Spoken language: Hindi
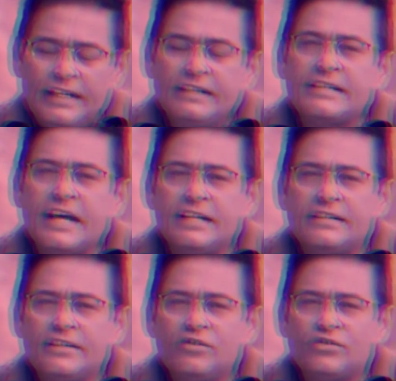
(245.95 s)
इन सारी
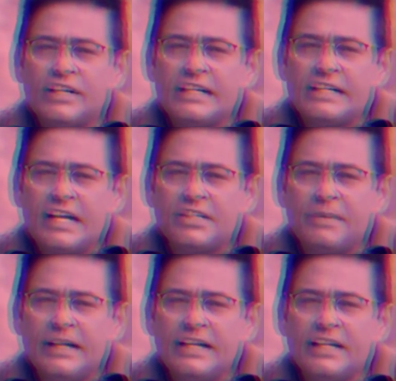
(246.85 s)
चीज़ों से निजात
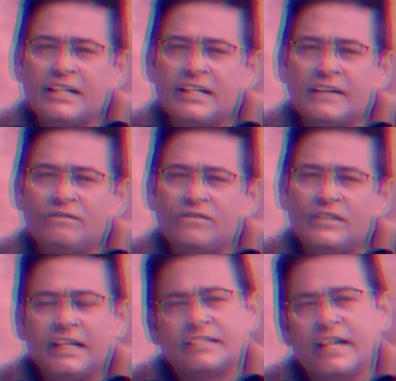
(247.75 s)
पाने के लिए
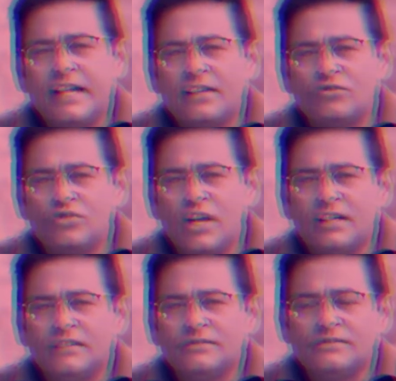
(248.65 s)
एक तरीका सूझा